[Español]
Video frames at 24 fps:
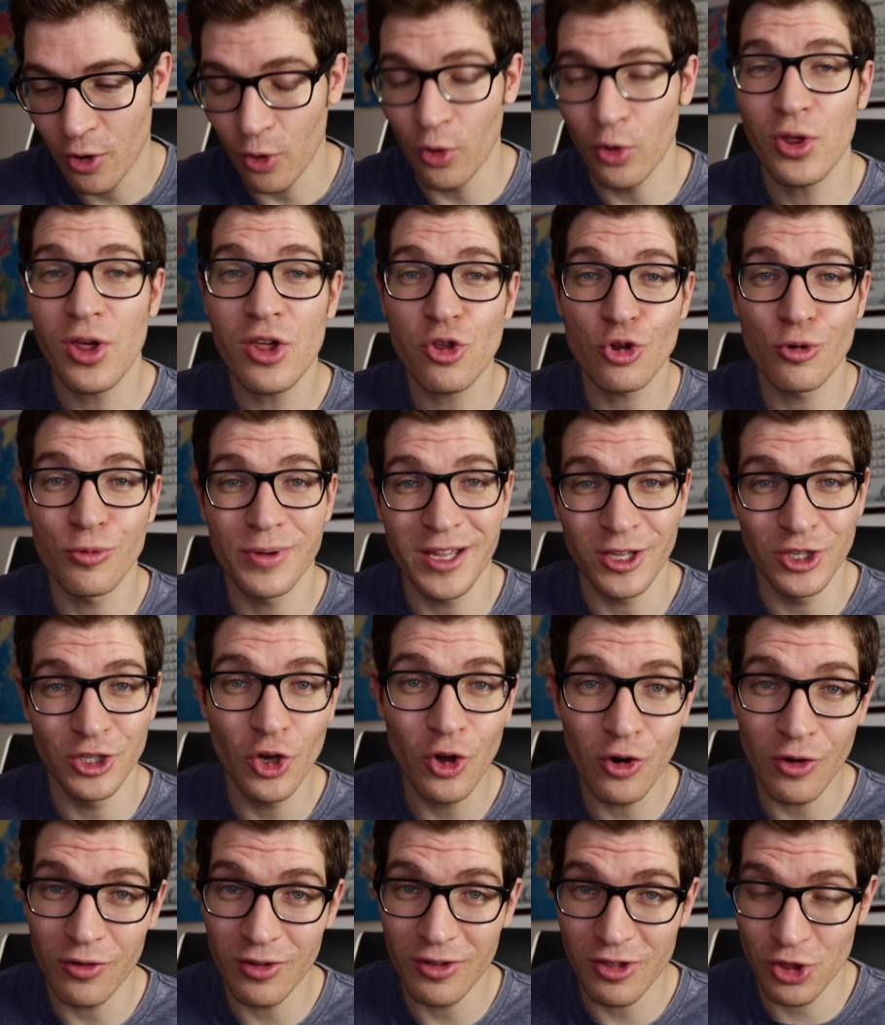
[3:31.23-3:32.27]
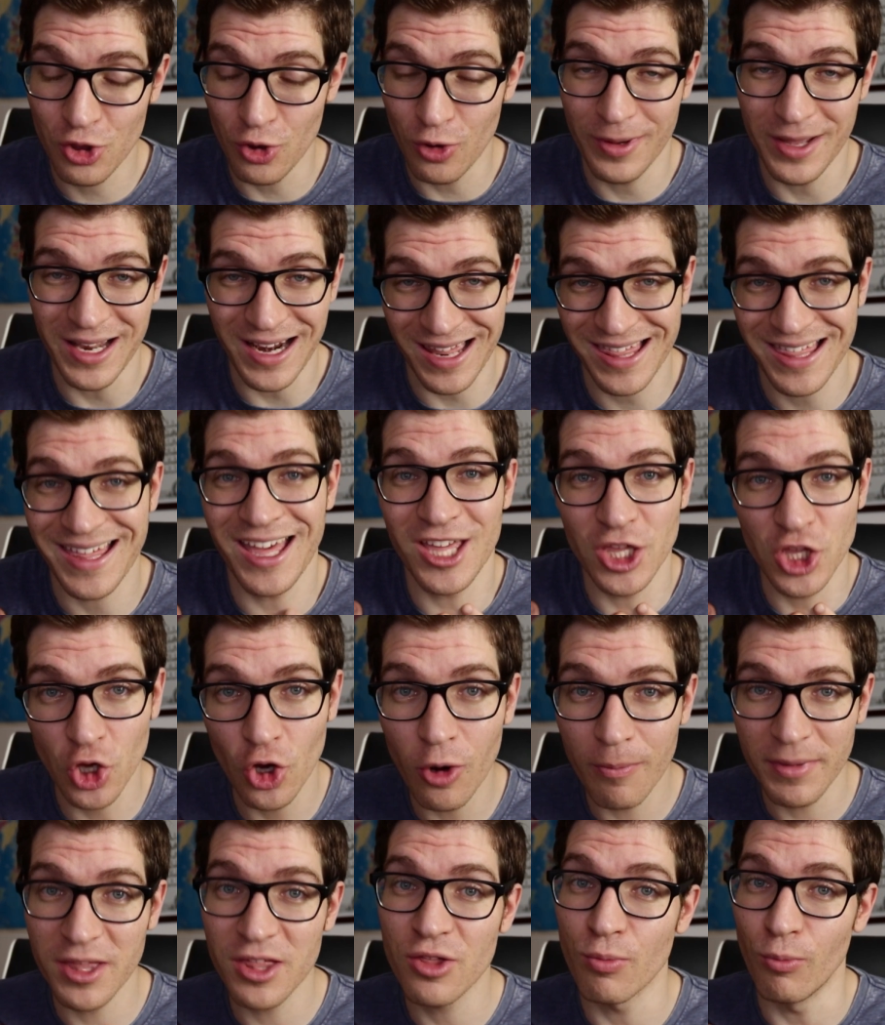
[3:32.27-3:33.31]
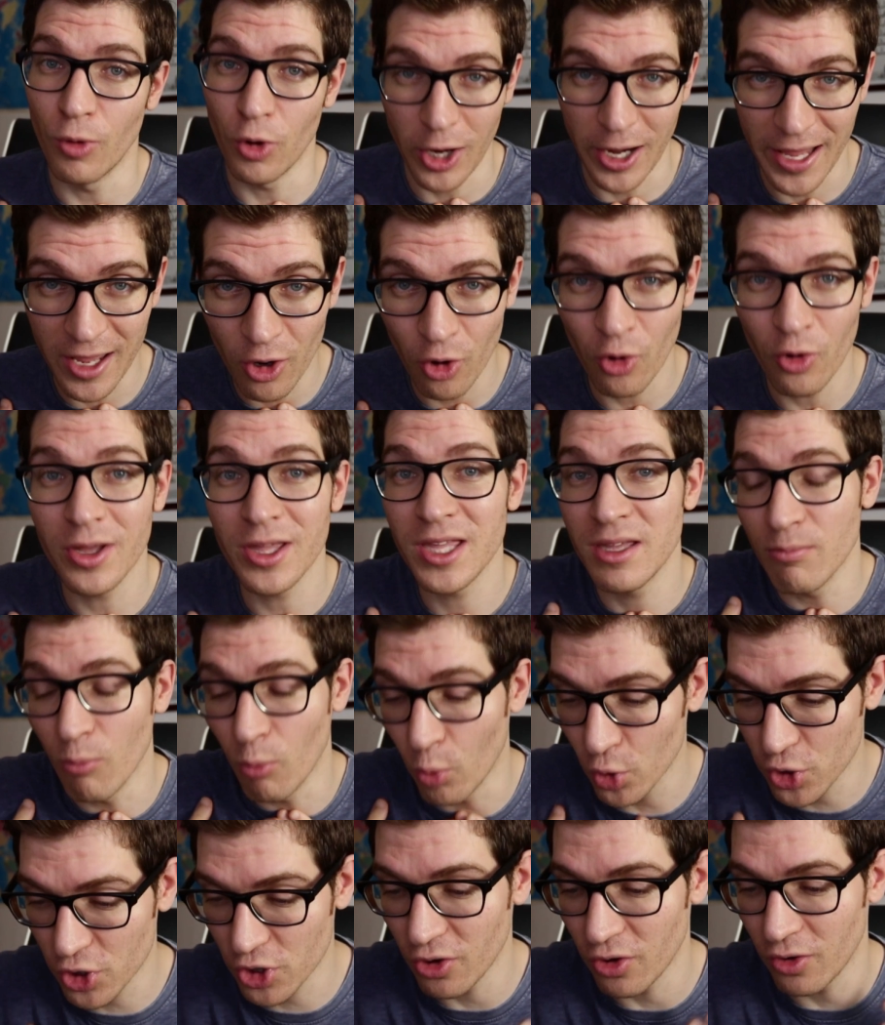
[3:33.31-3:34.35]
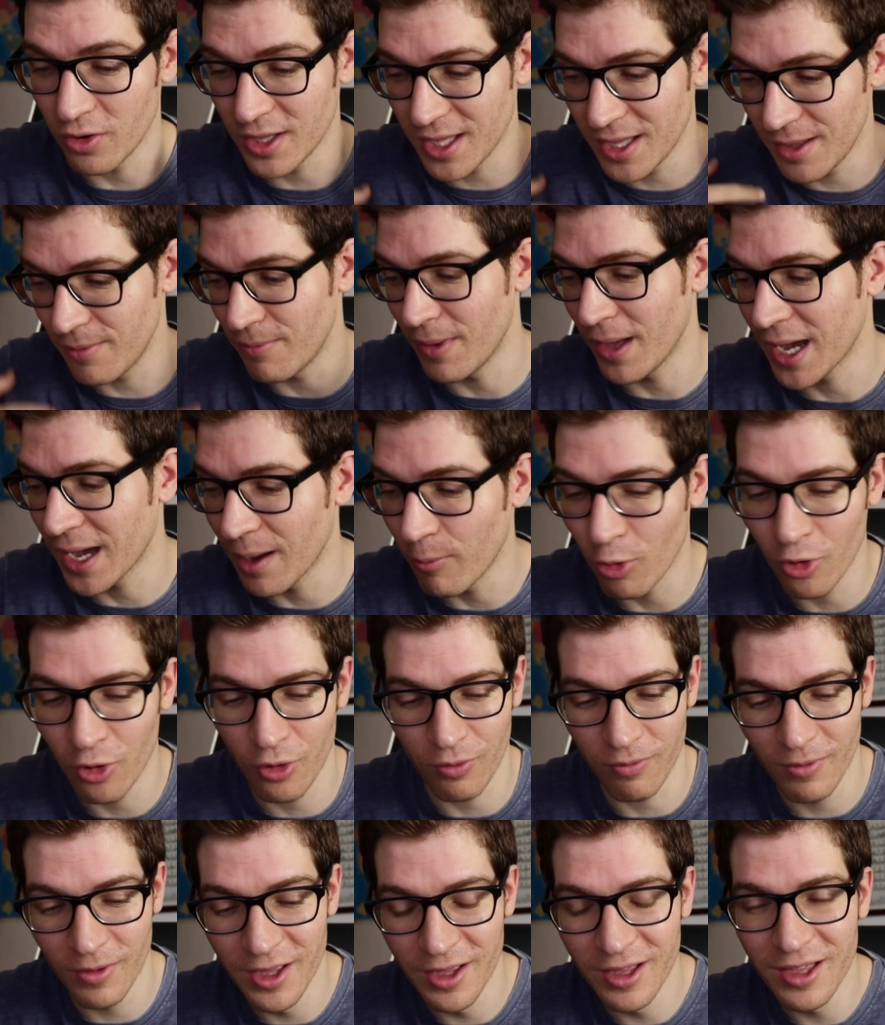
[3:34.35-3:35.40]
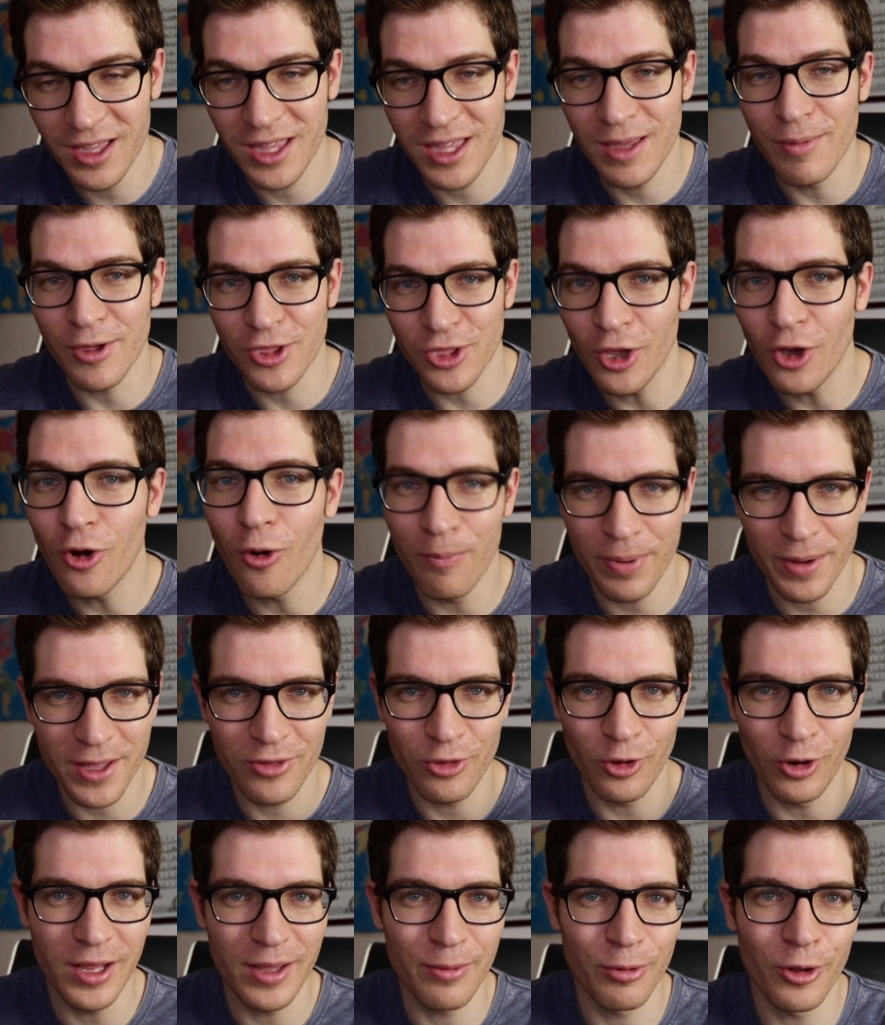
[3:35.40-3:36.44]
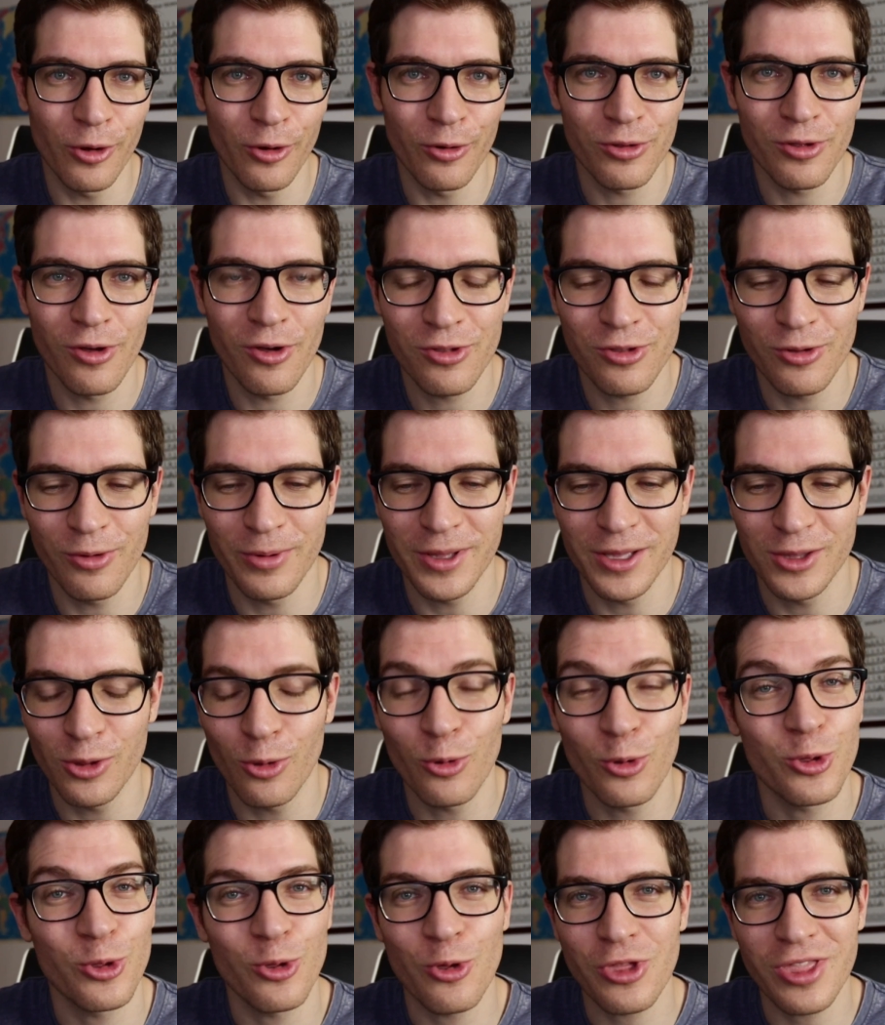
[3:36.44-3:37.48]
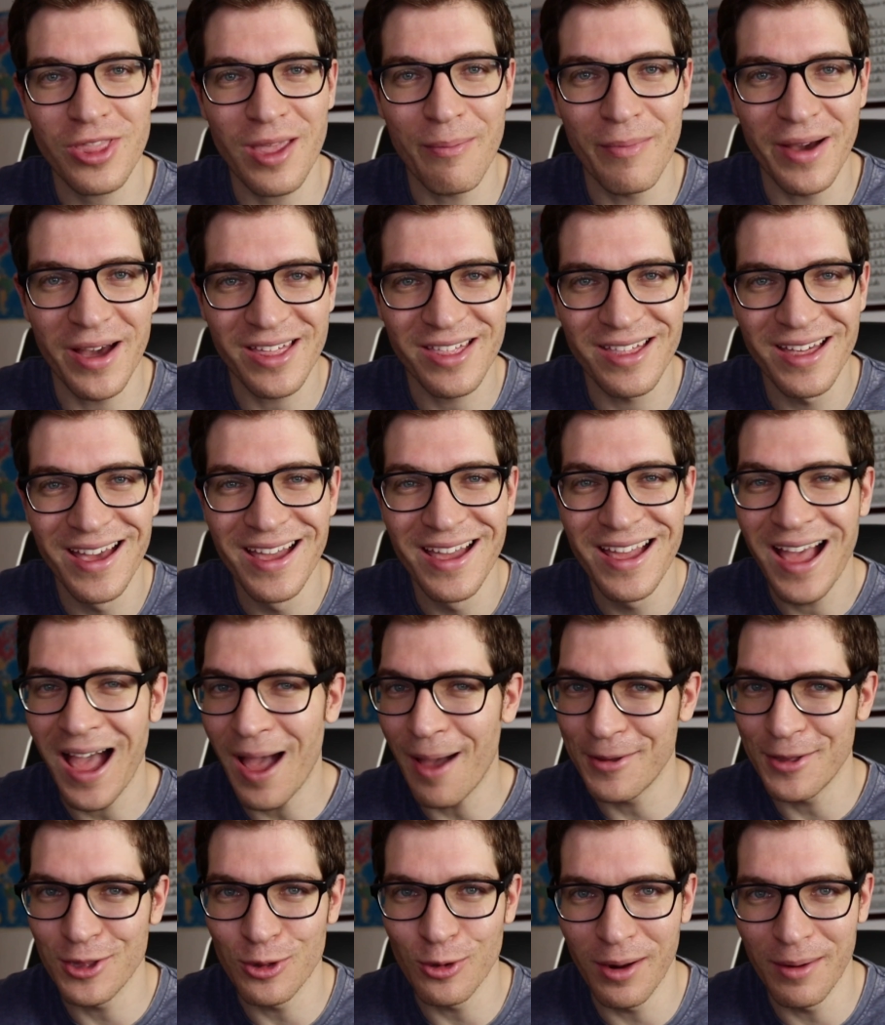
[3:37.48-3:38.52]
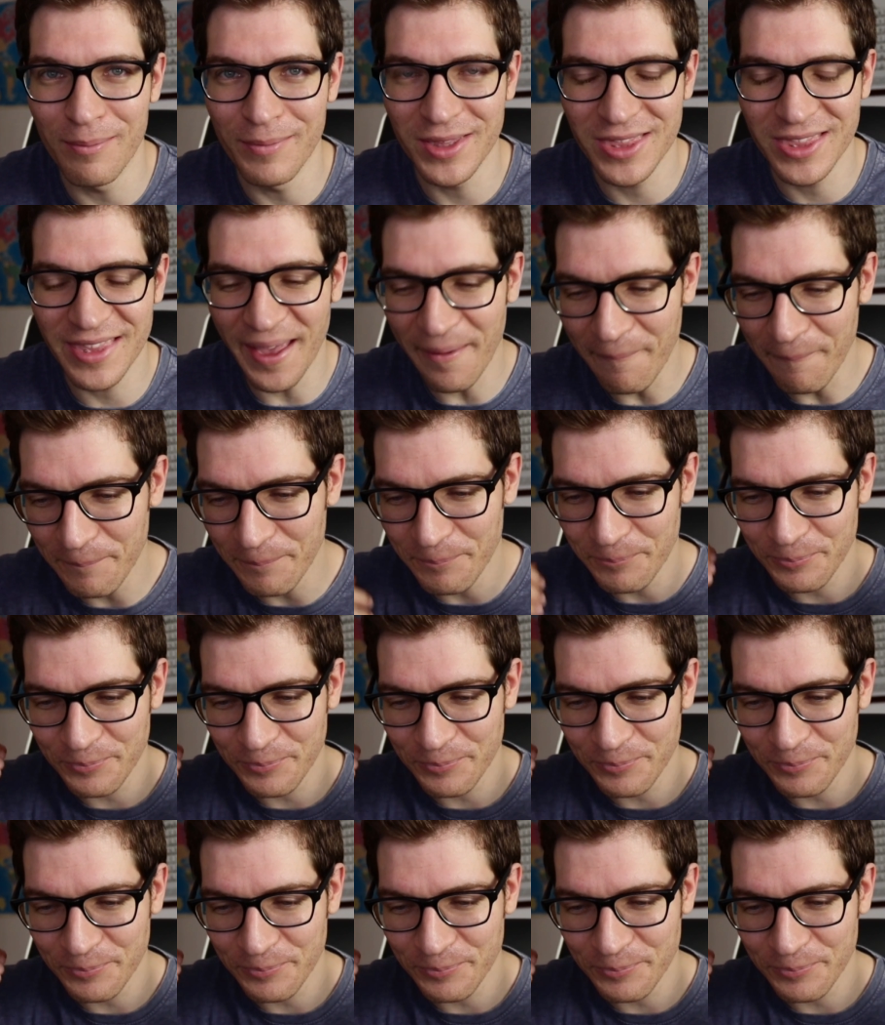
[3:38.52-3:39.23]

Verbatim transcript: cosas sobre, yo, sobre las que yo mismo leo y mucho y me acabo y me estoy comprando libros sobre todos esos temas habitualmente,